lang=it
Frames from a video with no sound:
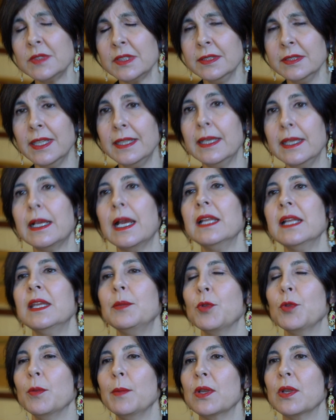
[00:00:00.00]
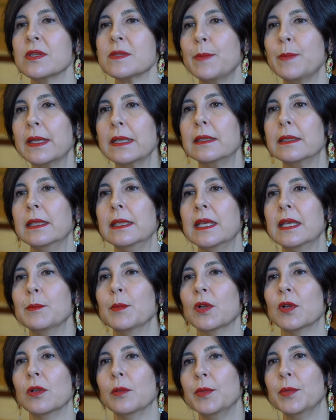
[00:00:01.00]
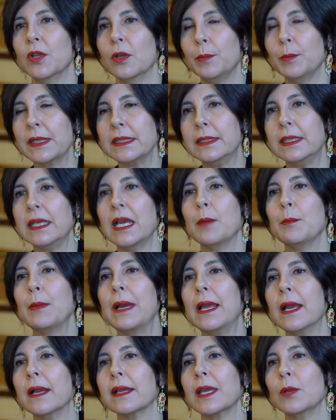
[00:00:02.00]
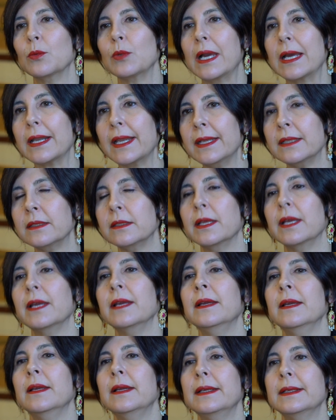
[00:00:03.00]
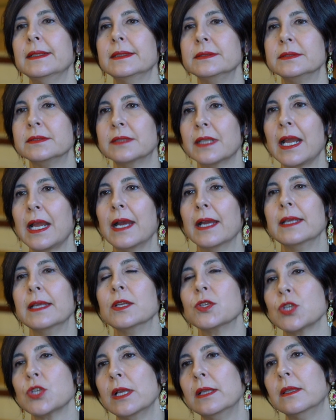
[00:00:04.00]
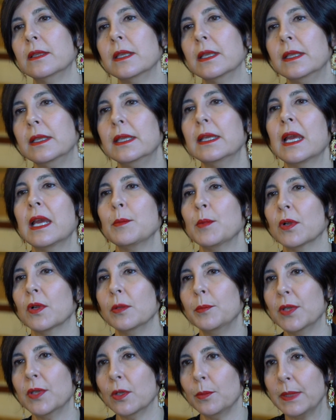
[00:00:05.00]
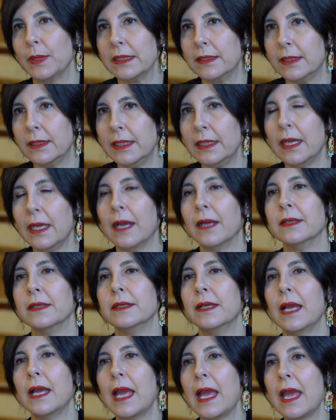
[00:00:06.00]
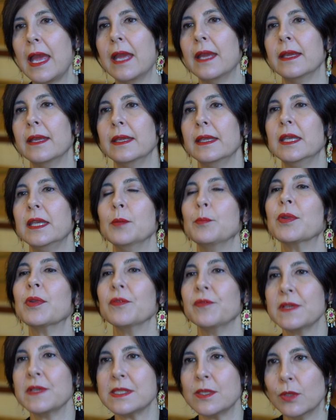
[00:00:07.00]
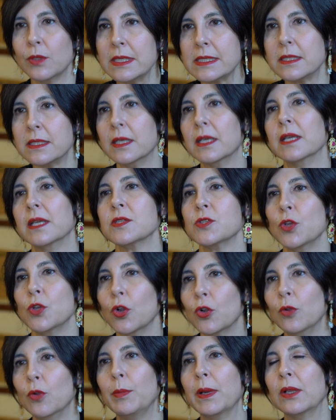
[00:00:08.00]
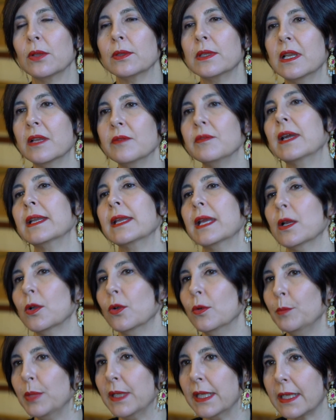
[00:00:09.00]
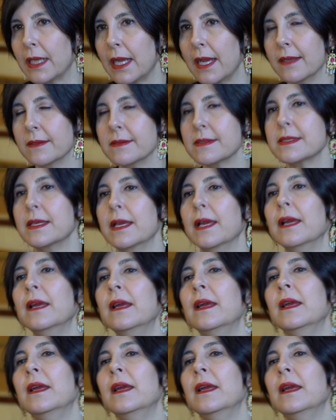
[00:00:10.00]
dedicati più o meno esperti di emoglobinopatia, ma è anche una rete tra i centri di emoglobinopatia e i professionisti che si occupano delle varie complicanze